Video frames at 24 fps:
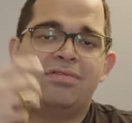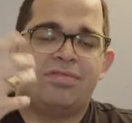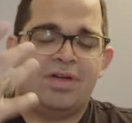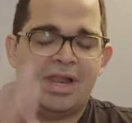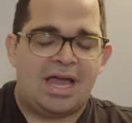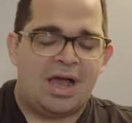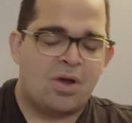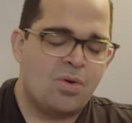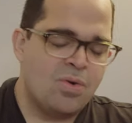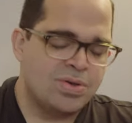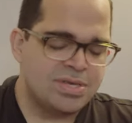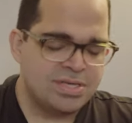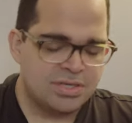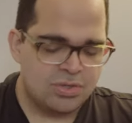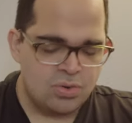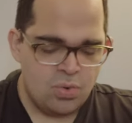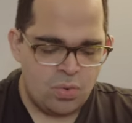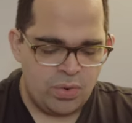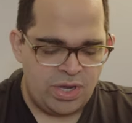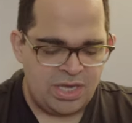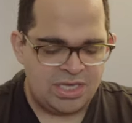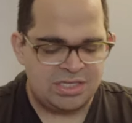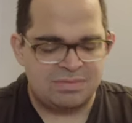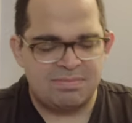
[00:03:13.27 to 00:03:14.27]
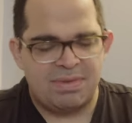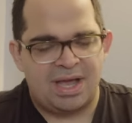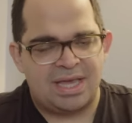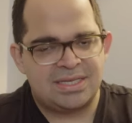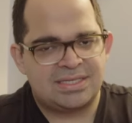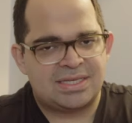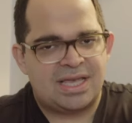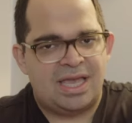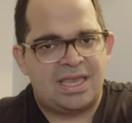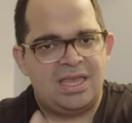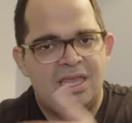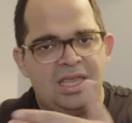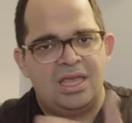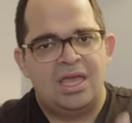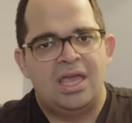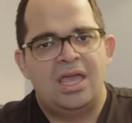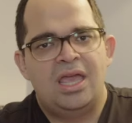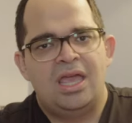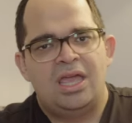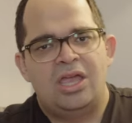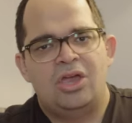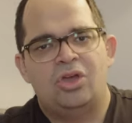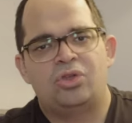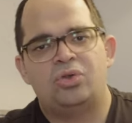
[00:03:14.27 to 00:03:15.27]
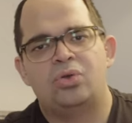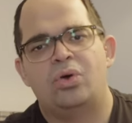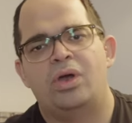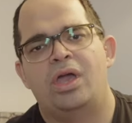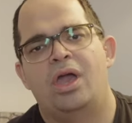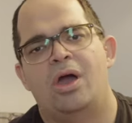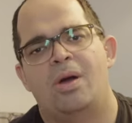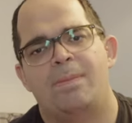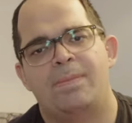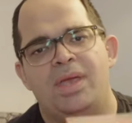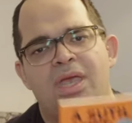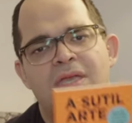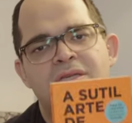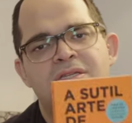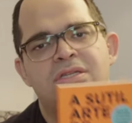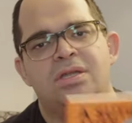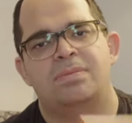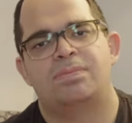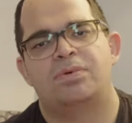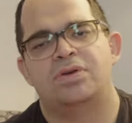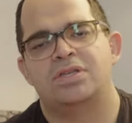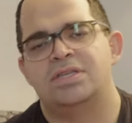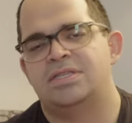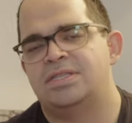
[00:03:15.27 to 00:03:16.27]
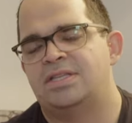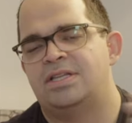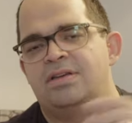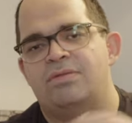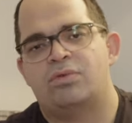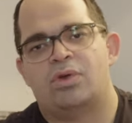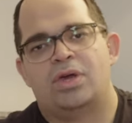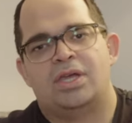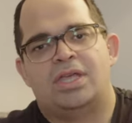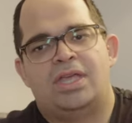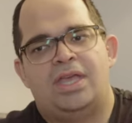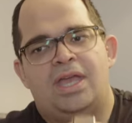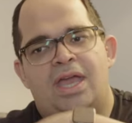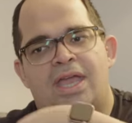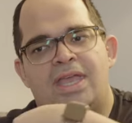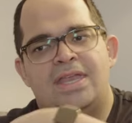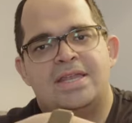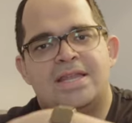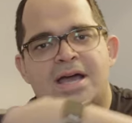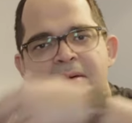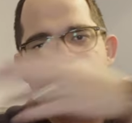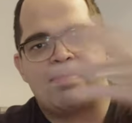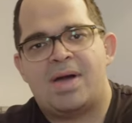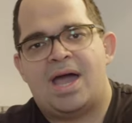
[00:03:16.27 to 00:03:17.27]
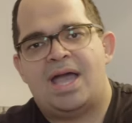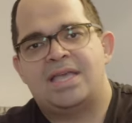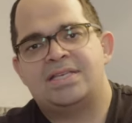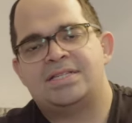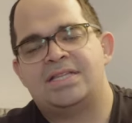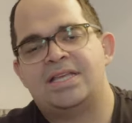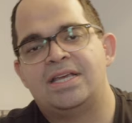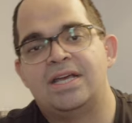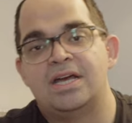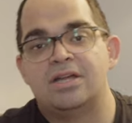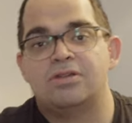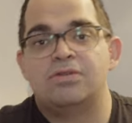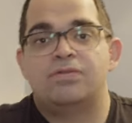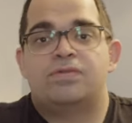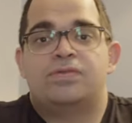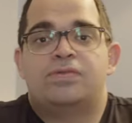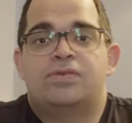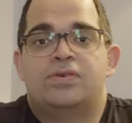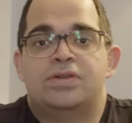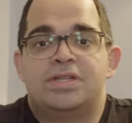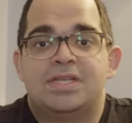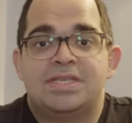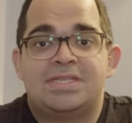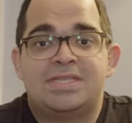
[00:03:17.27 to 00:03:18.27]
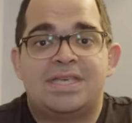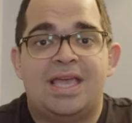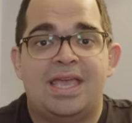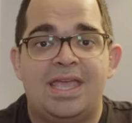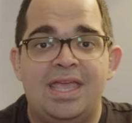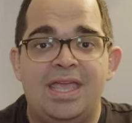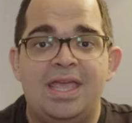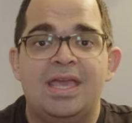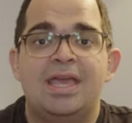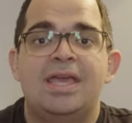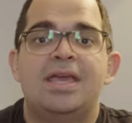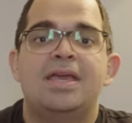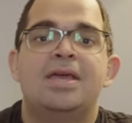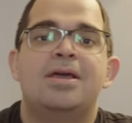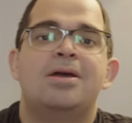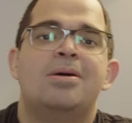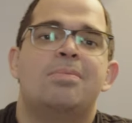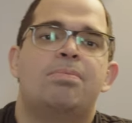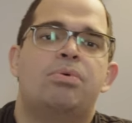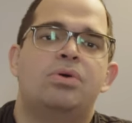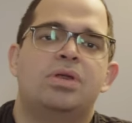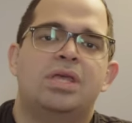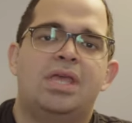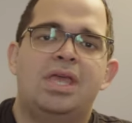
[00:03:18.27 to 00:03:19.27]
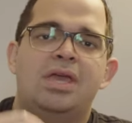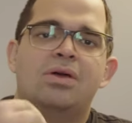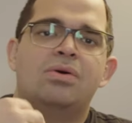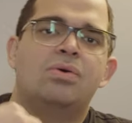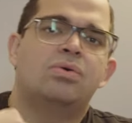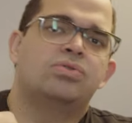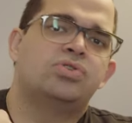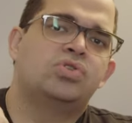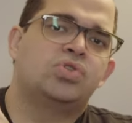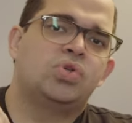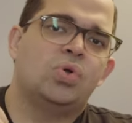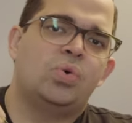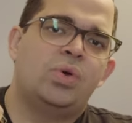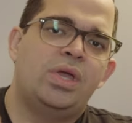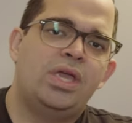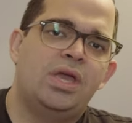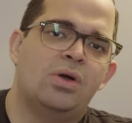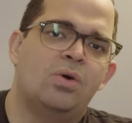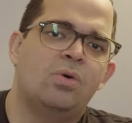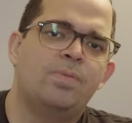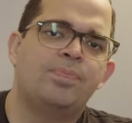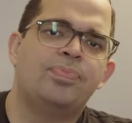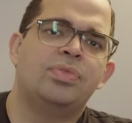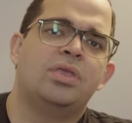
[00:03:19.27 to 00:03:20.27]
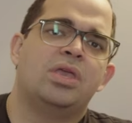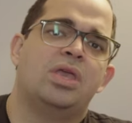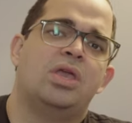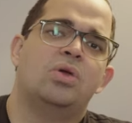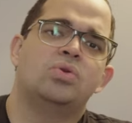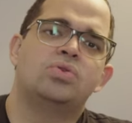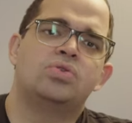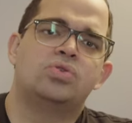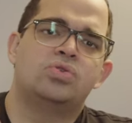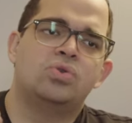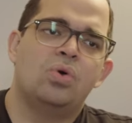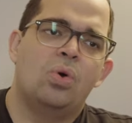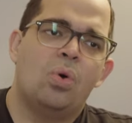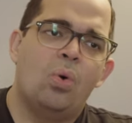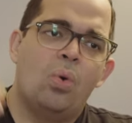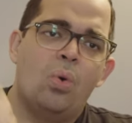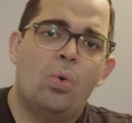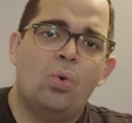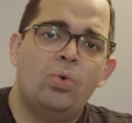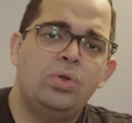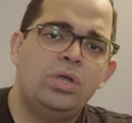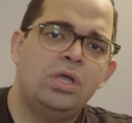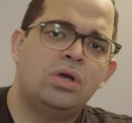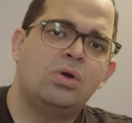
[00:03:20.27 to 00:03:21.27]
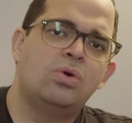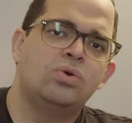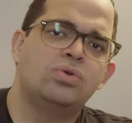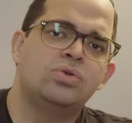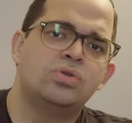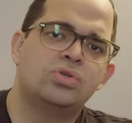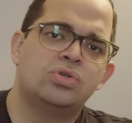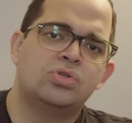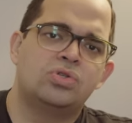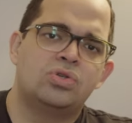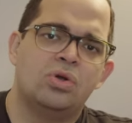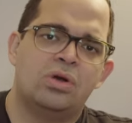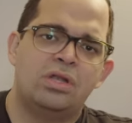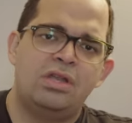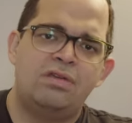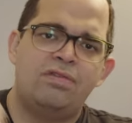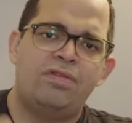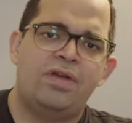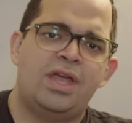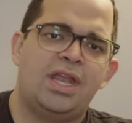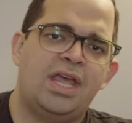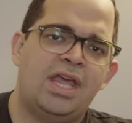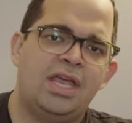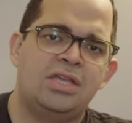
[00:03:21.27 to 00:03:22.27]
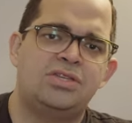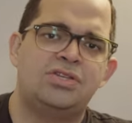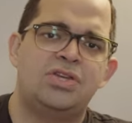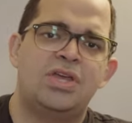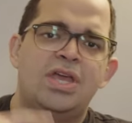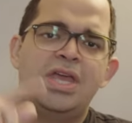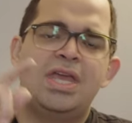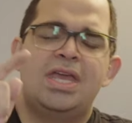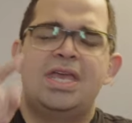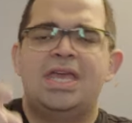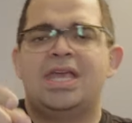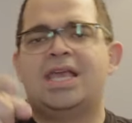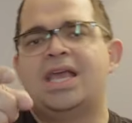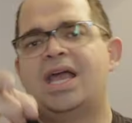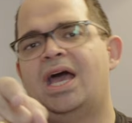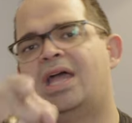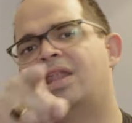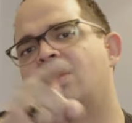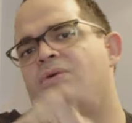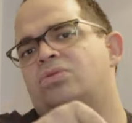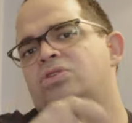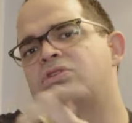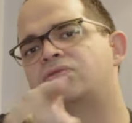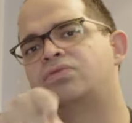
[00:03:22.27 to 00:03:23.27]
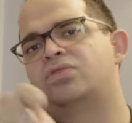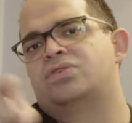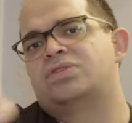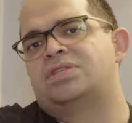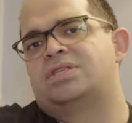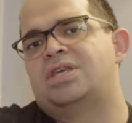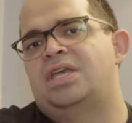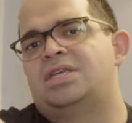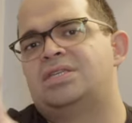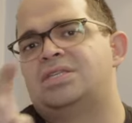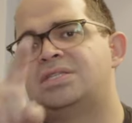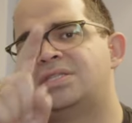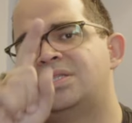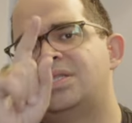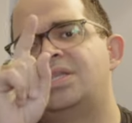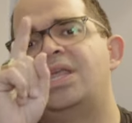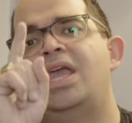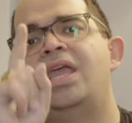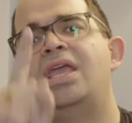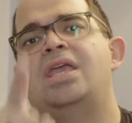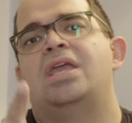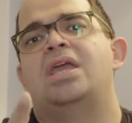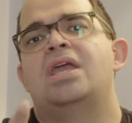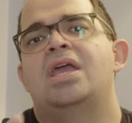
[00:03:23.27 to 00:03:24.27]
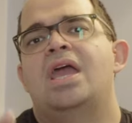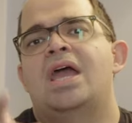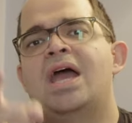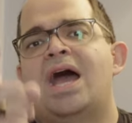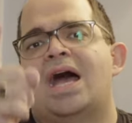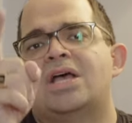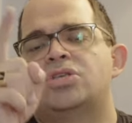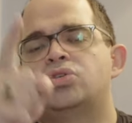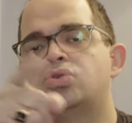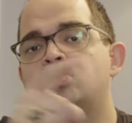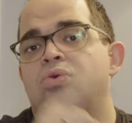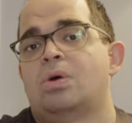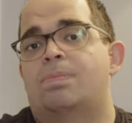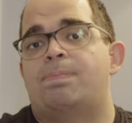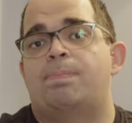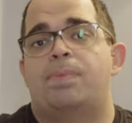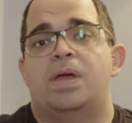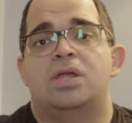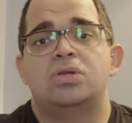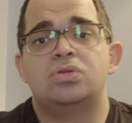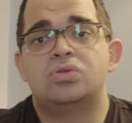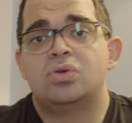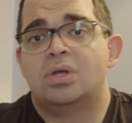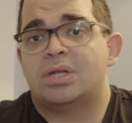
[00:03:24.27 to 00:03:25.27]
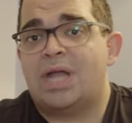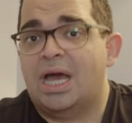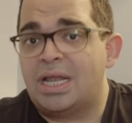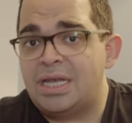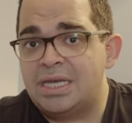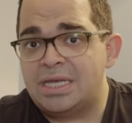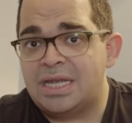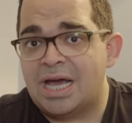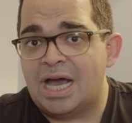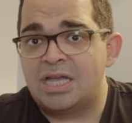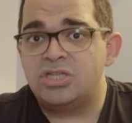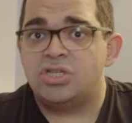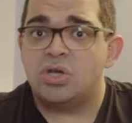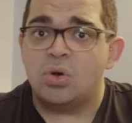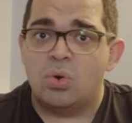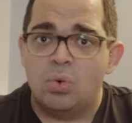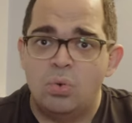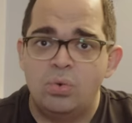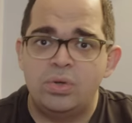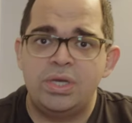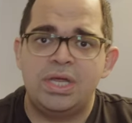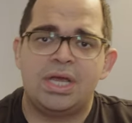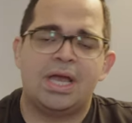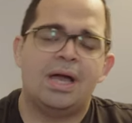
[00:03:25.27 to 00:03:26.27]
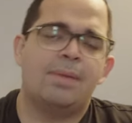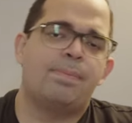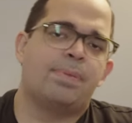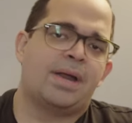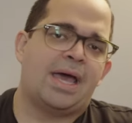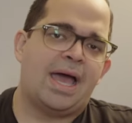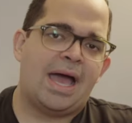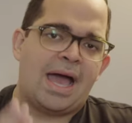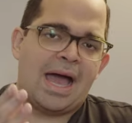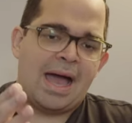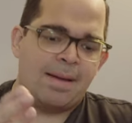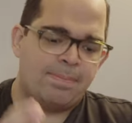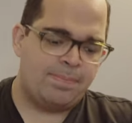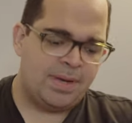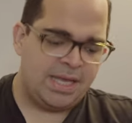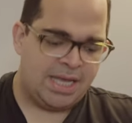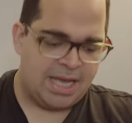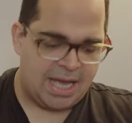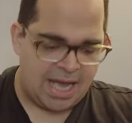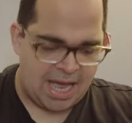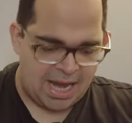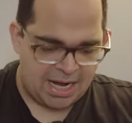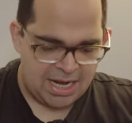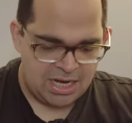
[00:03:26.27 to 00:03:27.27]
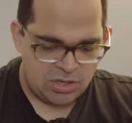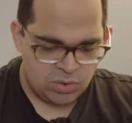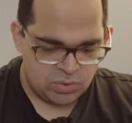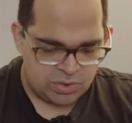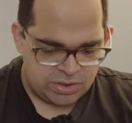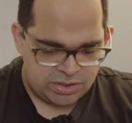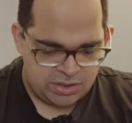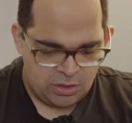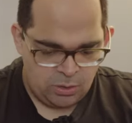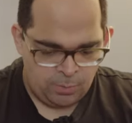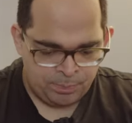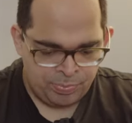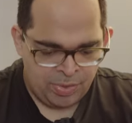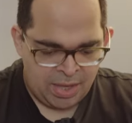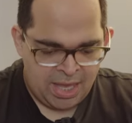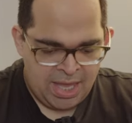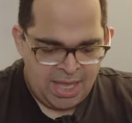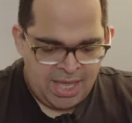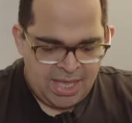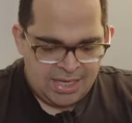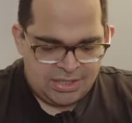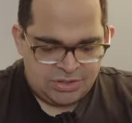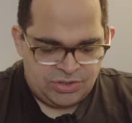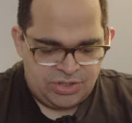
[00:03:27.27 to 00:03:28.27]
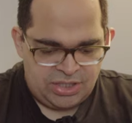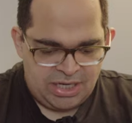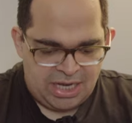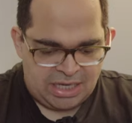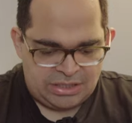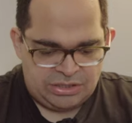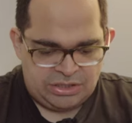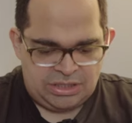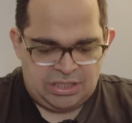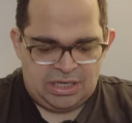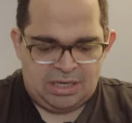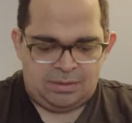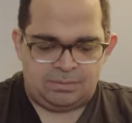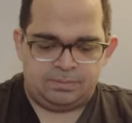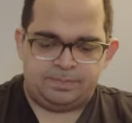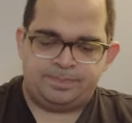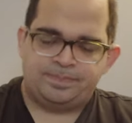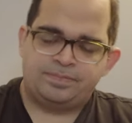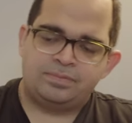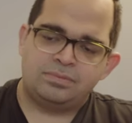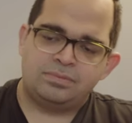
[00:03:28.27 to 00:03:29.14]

Falar coisas ruins, mas aí eu tô realmente, depois desse livro aqui, ainda mais ligando foda-se aí, porque eu sou eu, eu sou único, sou diferente e cada um de vocês tem a sua personalidade única para aplicar aí no seu dia a dia.